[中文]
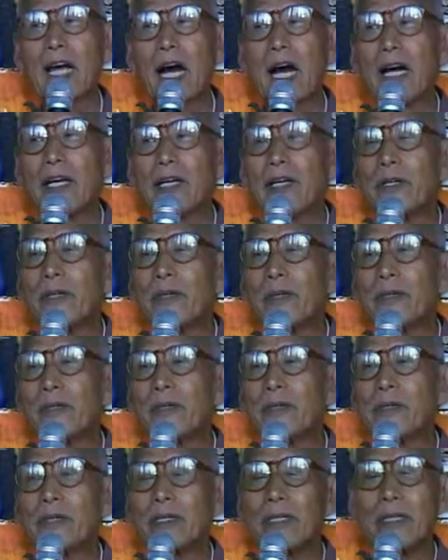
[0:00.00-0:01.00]
讲
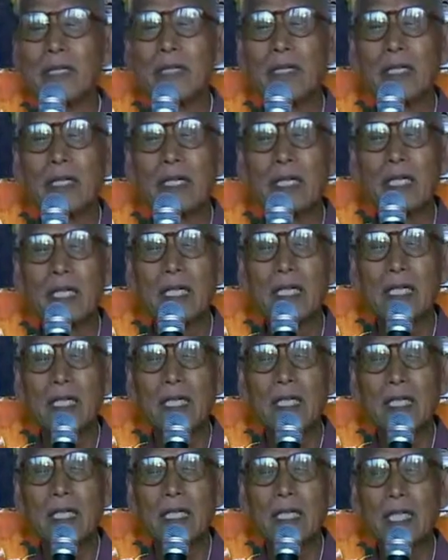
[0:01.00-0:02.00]
有
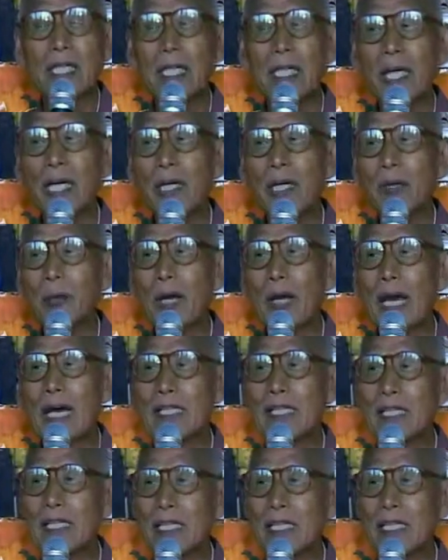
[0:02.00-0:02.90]
圣愿